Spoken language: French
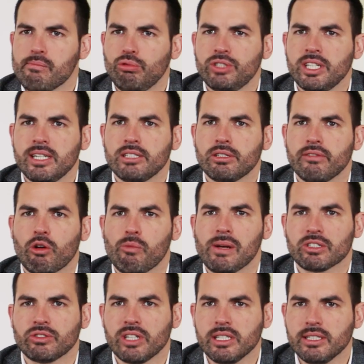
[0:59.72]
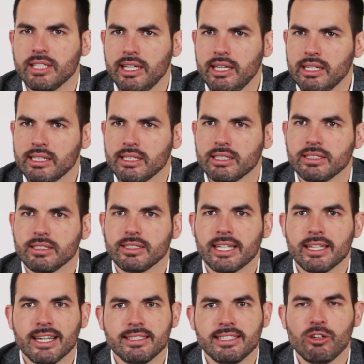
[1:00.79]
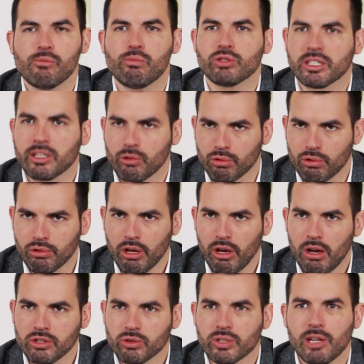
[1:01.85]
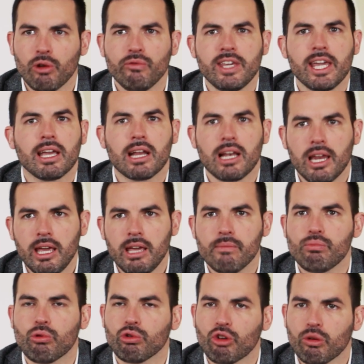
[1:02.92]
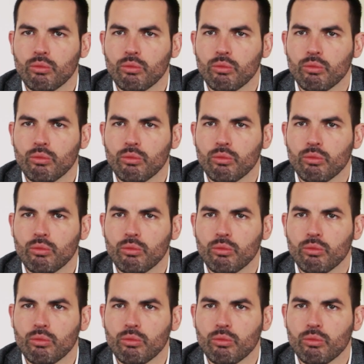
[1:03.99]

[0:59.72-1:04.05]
Pousser des offres personnalisées, s'adresser aux bons interlocuteurs sont des leviers clés pour une